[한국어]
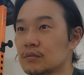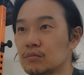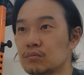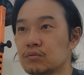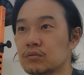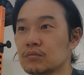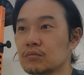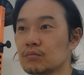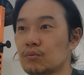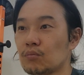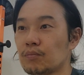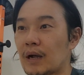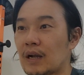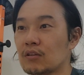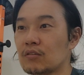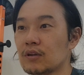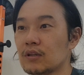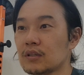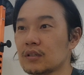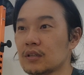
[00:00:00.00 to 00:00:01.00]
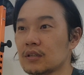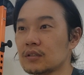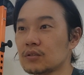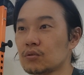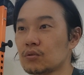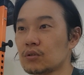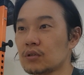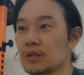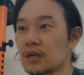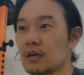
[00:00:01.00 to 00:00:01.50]
무슨 뭐 말도 안 되는
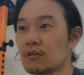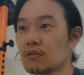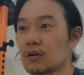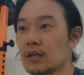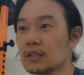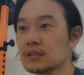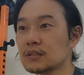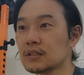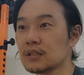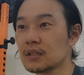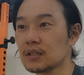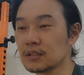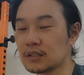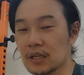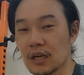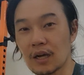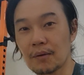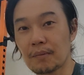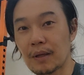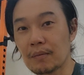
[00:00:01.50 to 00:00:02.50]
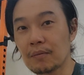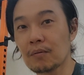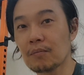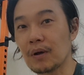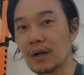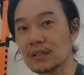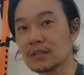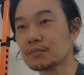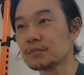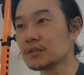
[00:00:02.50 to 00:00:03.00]
소리를 하고 하는데 제가 매번
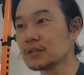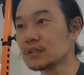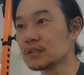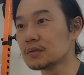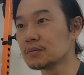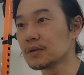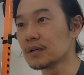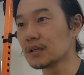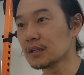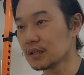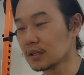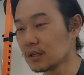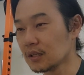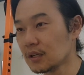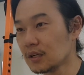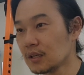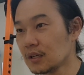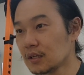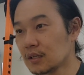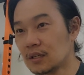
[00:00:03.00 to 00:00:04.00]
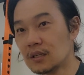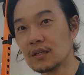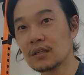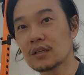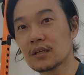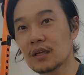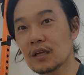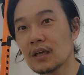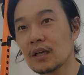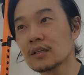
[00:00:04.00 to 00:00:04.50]
말씀드리지만
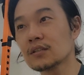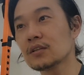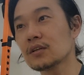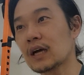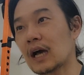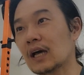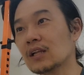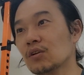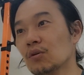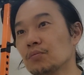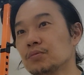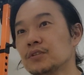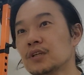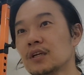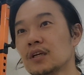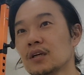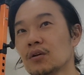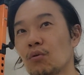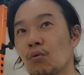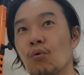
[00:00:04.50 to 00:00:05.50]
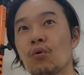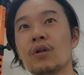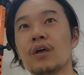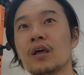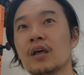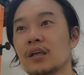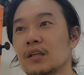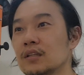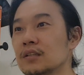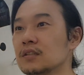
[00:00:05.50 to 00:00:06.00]
그렇게 해서 간 업체에
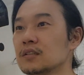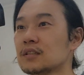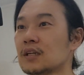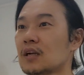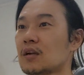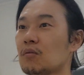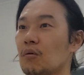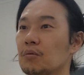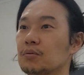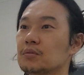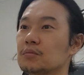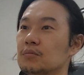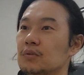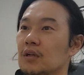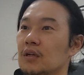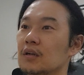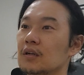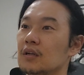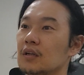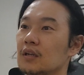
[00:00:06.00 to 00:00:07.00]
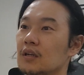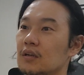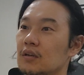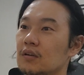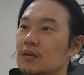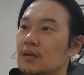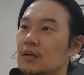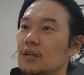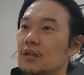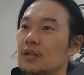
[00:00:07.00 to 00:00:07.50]
오래 있는 사람 없습니다.
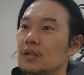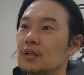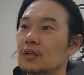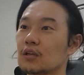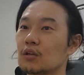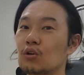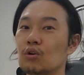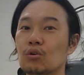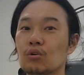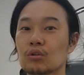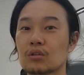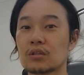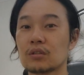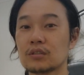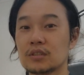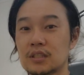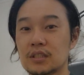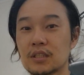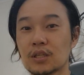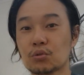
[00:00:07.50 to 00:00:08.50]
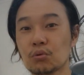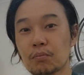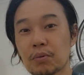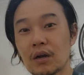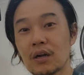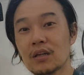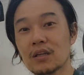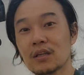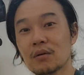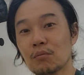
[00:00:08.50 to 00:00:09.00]
그리고 진짜
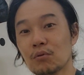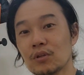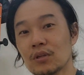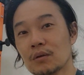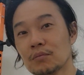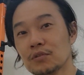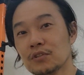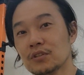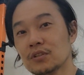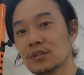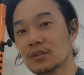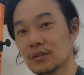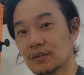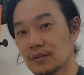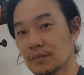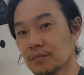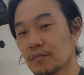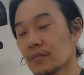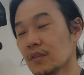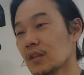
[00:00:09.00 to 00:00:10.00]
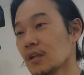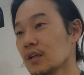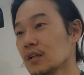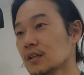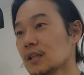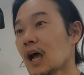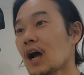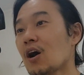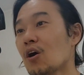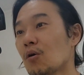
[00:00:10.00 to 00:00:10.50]
쪽팔린 게 뭐냐면요.
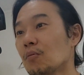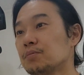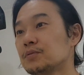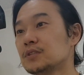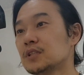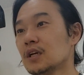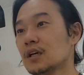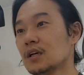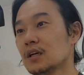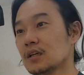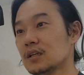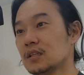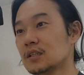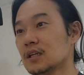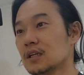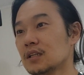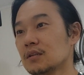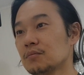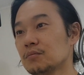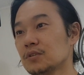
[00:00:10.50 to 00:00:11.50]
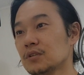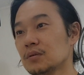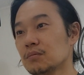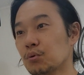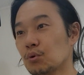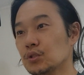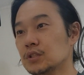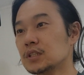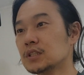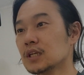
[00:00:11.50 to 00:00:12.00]
타 업체 기사님들이
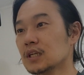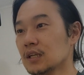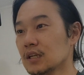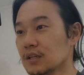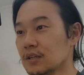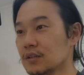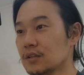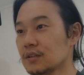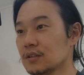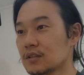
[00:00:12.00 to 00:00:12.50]
보시잖아요.